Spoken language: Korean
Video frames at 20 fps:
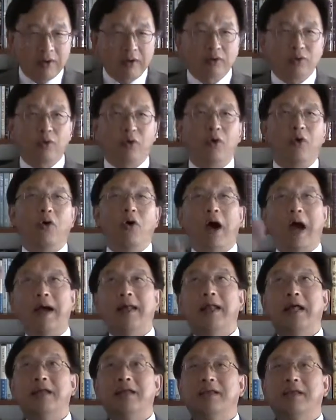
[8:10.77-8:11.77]
또
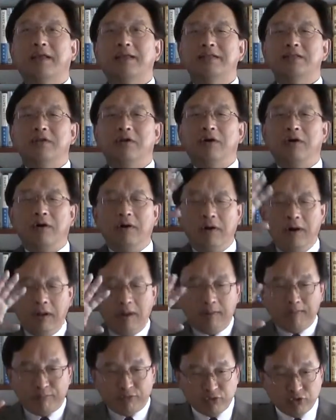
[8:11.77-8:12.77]
하나님께서
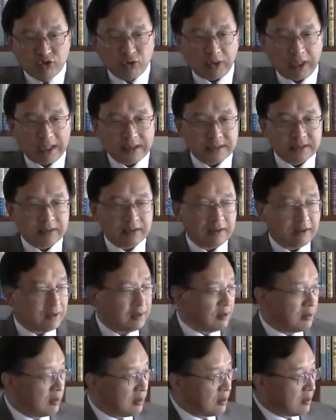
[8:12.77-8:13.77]
부족해서